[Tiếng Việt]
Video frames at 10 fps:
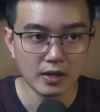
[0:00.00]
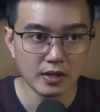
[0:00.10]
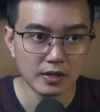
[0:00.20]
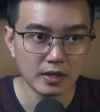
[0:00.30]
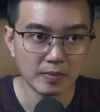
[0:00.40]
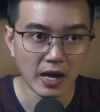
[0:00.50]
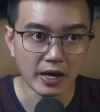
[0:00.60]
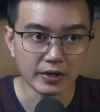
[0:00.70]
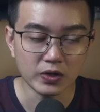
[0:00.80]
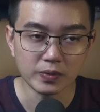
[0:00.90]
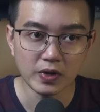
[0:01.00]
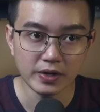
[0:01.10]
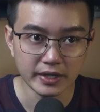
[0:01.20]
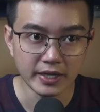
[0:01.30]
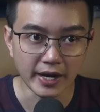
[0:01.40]
Nhưng mà nó cũng có
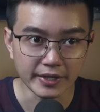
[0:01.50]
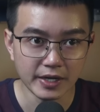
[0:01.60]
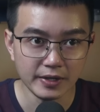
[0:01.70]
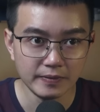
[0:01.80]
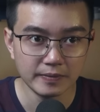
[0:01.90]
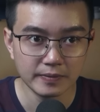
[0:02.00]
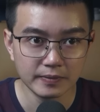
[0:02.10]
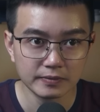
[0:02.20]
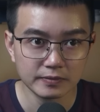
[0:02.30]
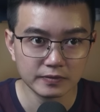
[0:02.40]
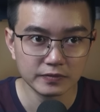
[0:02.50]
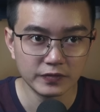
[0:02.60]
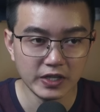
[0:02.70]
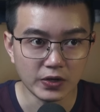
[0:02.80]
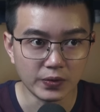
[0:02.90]
những hạn chế. Ví
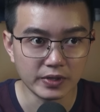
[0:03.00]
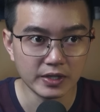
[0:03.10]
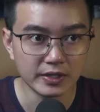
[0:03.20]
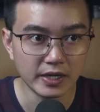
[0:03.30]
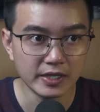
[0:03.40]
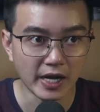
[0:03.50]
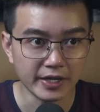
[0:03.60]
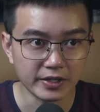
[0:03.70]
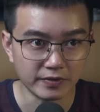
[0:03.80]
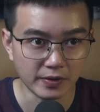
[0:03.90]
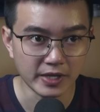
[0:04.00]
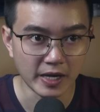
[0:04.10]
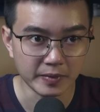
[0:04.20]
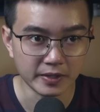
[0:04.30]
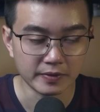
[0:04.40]
dụ như để chạy được vào nhà
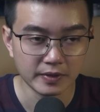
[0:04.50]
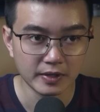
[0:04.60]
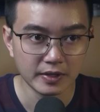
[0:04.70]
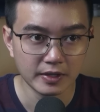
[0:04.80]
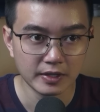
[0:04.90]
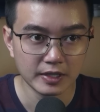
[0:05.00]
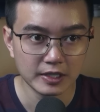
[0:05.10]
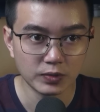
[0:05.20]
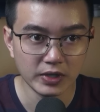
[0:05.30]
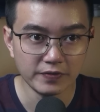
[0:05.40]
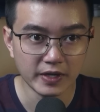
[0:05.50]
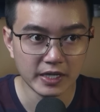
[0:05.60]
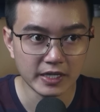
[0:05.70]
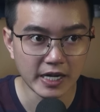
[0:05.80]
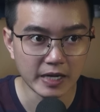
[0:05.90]
mình, Thúy phải đi
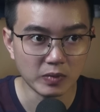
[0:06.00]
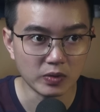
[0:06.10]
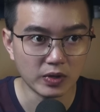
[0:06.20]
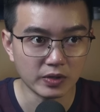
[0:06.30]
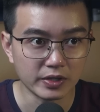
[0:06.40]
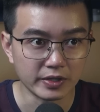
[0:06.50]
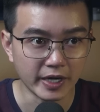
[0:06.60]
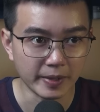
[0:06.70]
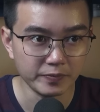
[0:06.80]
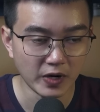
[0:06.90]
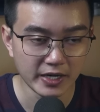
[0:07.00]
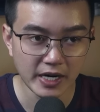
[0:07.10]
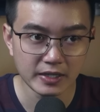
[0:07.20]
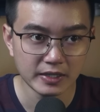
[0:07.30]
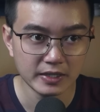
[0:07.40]
ngang một con đường hẻm vắng ngắt,
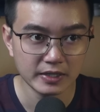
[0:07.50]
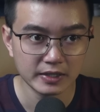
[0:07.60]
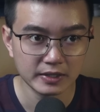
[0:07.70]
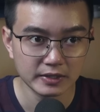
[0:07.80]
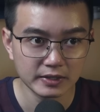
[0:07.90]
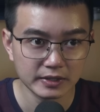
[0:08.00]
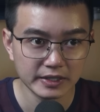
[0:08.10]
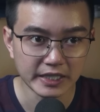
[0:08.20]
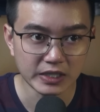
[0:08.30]
chỉ có